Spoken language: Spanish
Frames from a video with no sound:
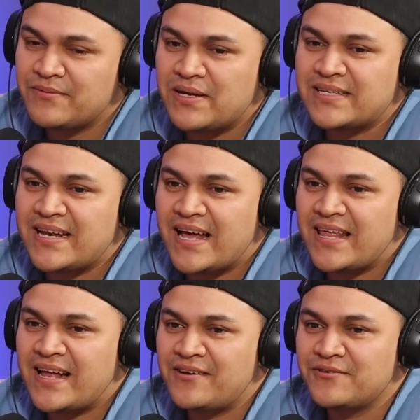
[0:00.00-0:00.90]
más que
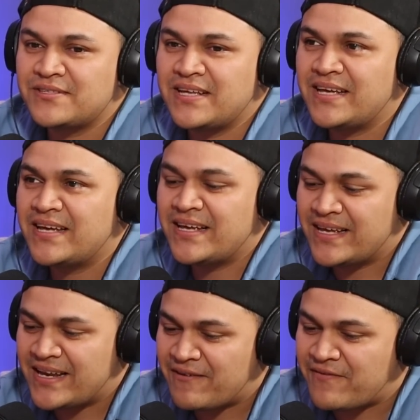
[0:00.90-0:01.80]
nada a los
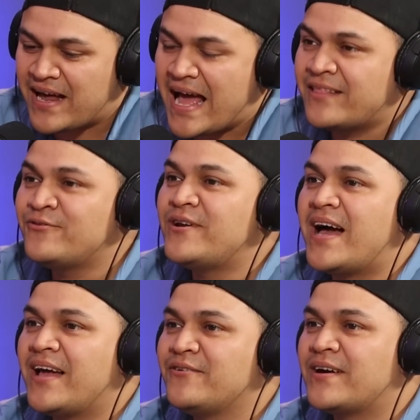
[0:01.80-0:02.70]
de la
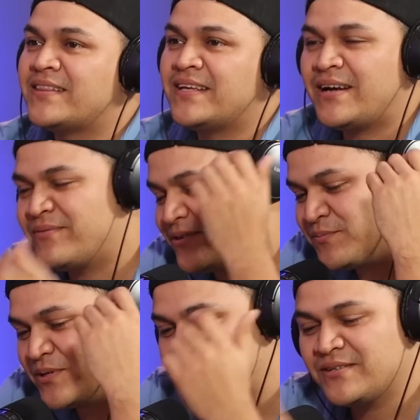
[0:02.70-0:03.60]
farándula yucateca, porque los
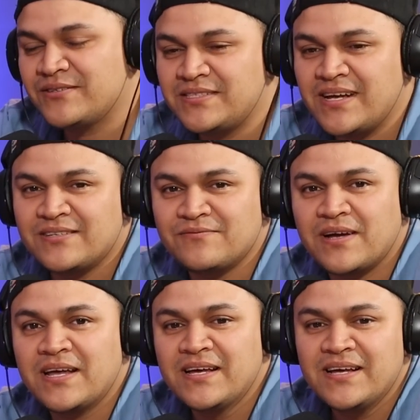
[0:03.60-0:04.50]
políticos chingadas su
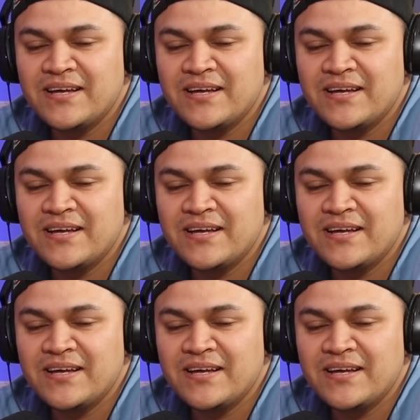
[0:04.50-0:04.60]
A